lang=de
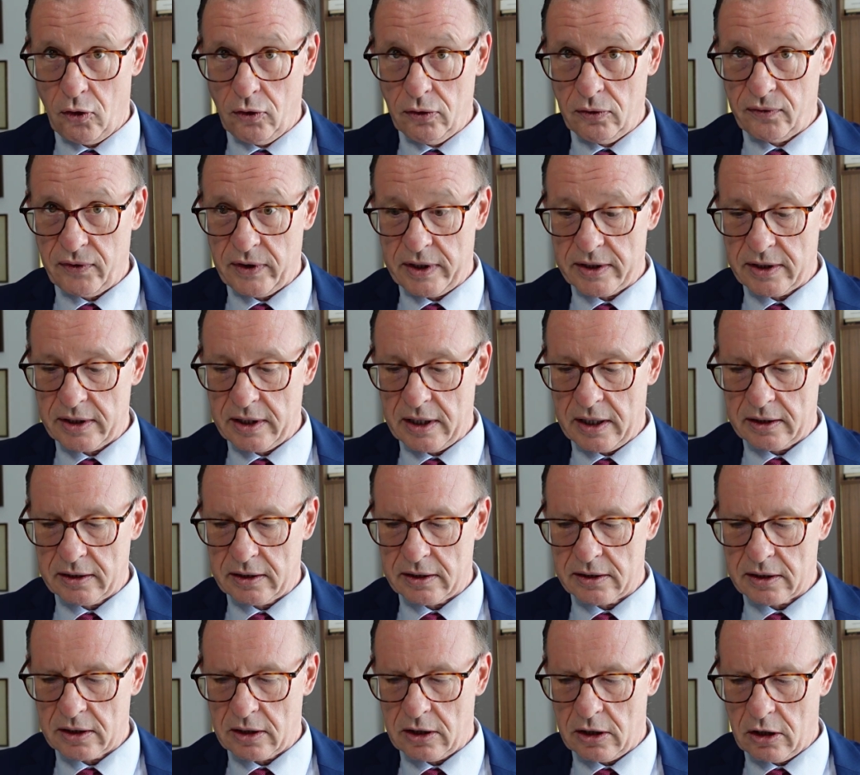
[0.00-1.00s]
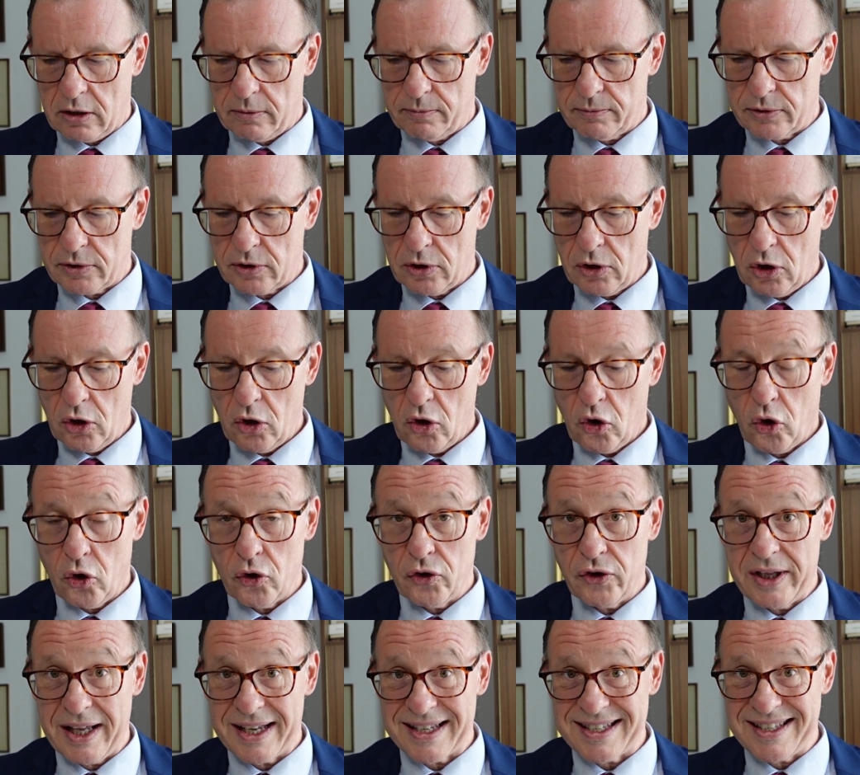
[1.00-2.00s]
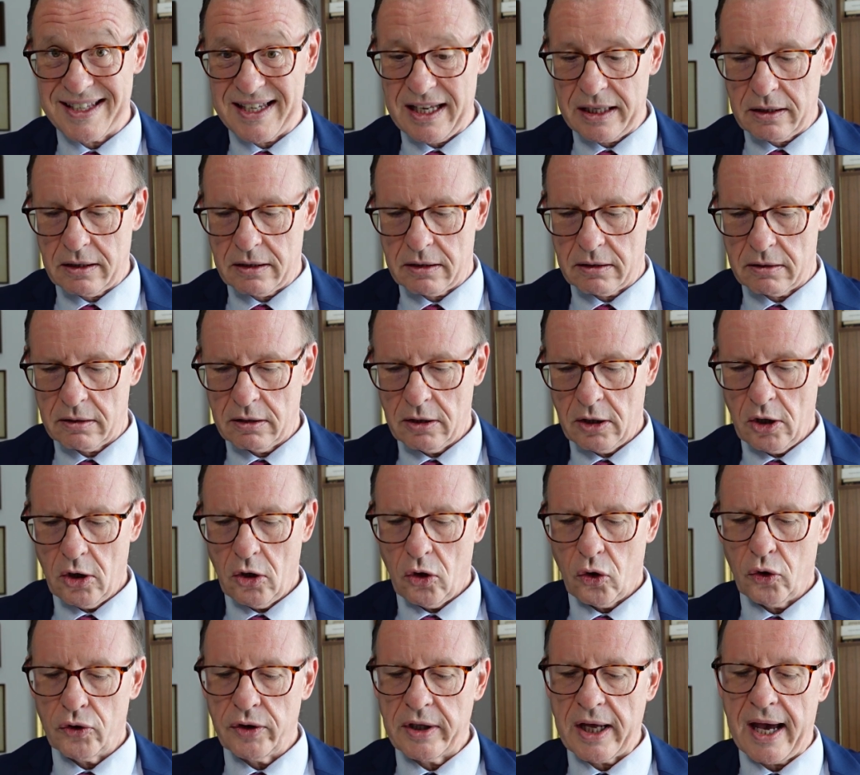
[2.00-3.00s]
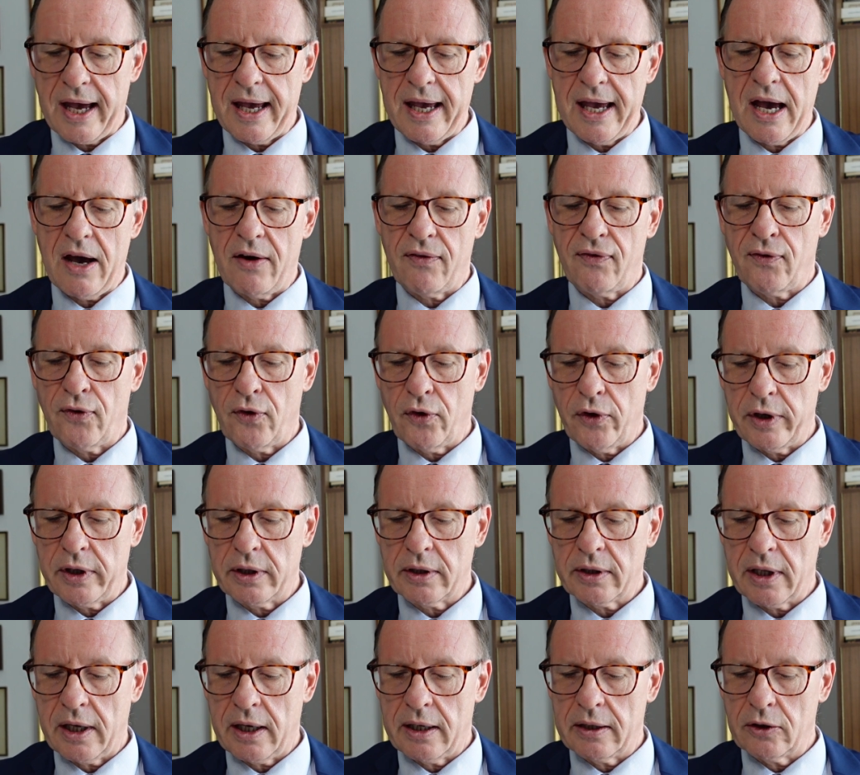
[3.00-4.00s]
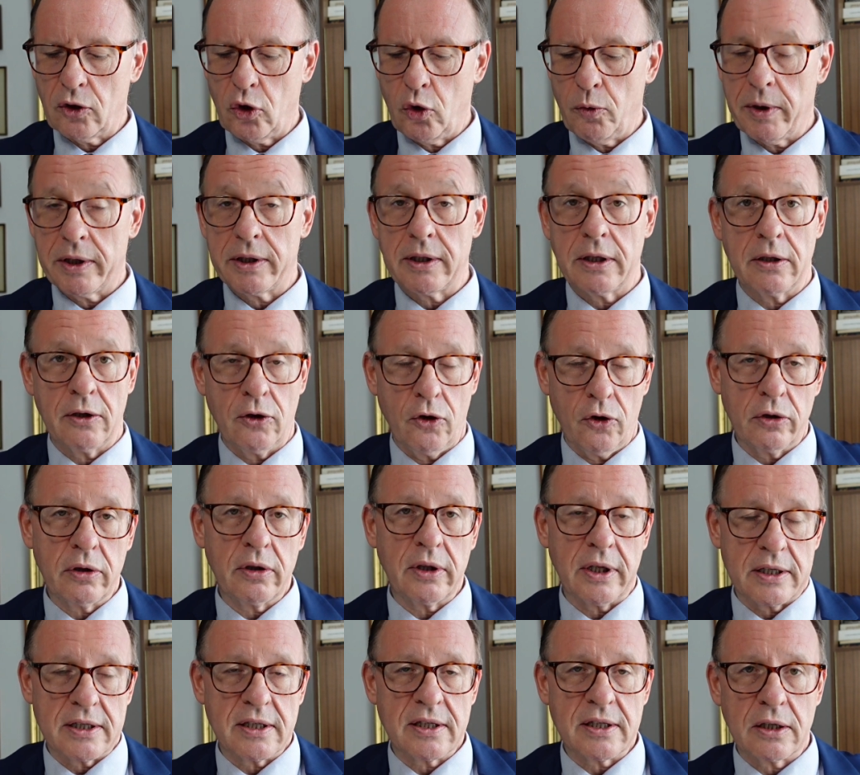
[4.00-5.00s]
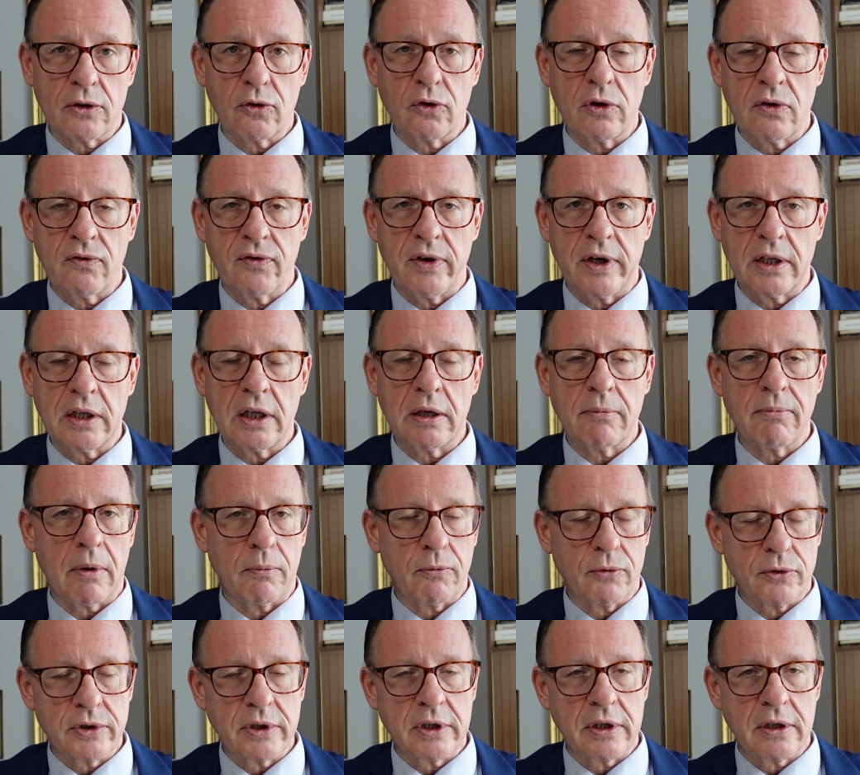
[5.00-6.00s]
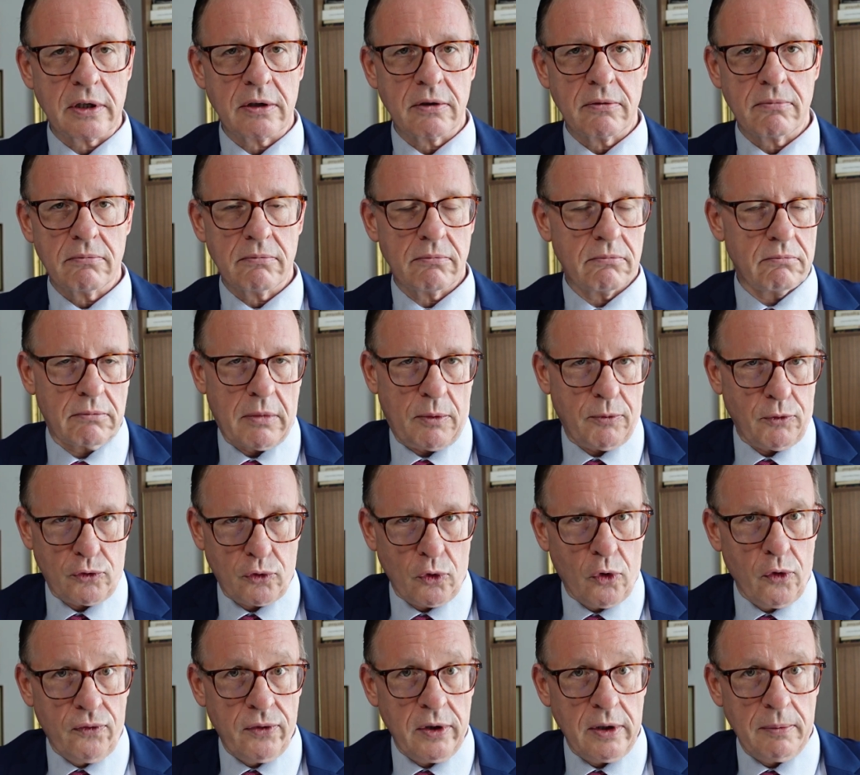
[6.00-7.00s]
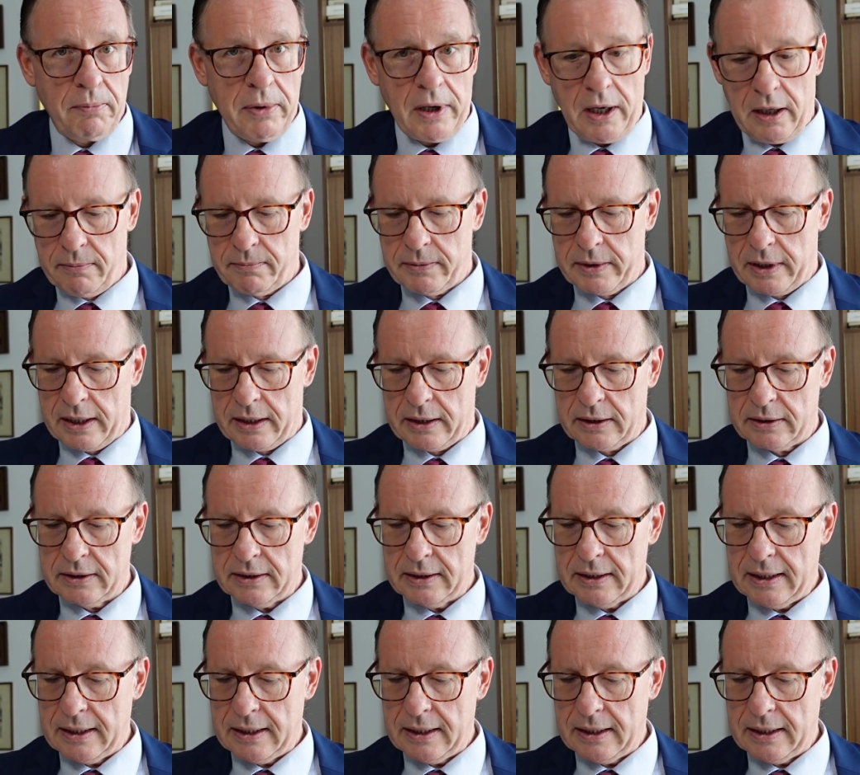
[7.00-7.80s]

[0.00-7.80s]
unversehrt des Glaubens und der Sitten und der Ehrfurcht gegenüber den Hirten, das ist natürlich wichtig, man muss, sich, man muss höflich bleiben, ja,